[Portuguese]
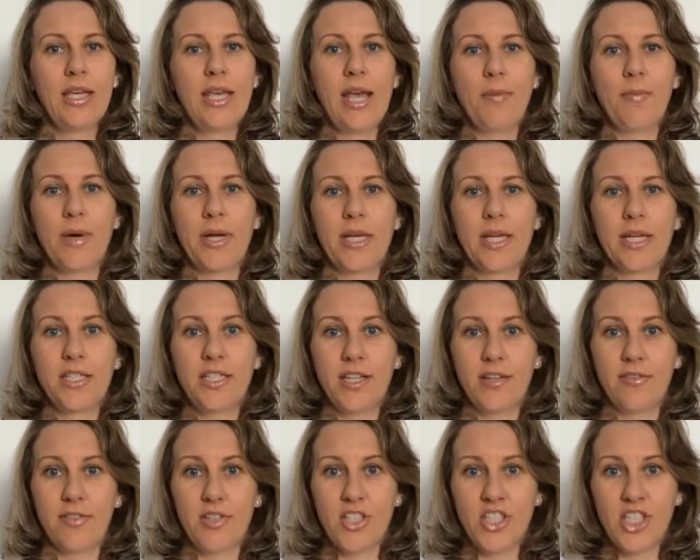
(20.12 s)
e amanhã,
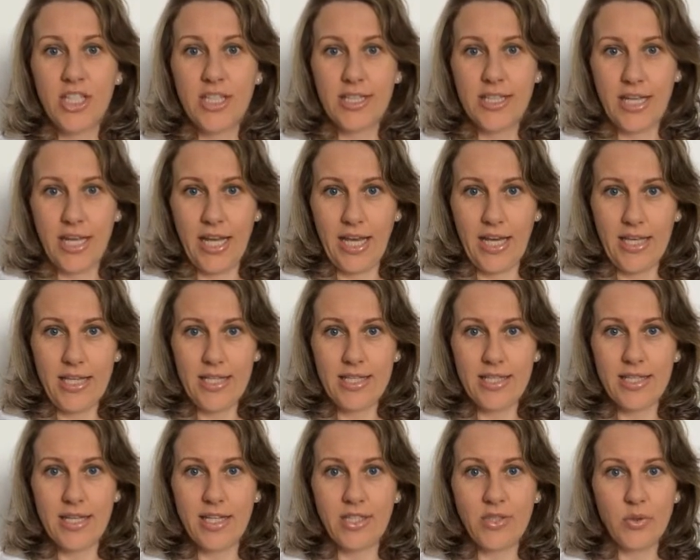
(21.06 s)
dia
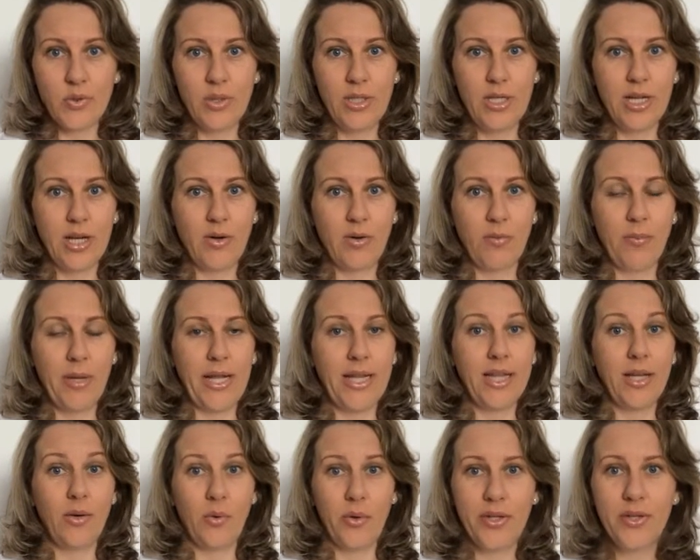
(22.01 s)
23, a Júlia
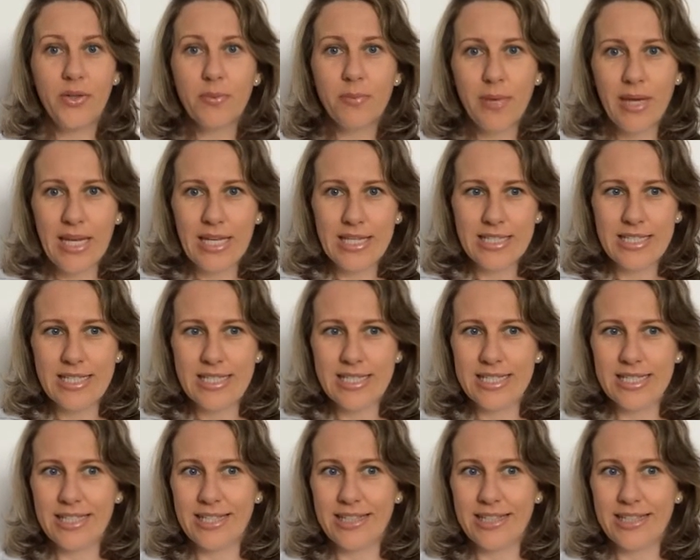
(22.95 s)
completa oito meses.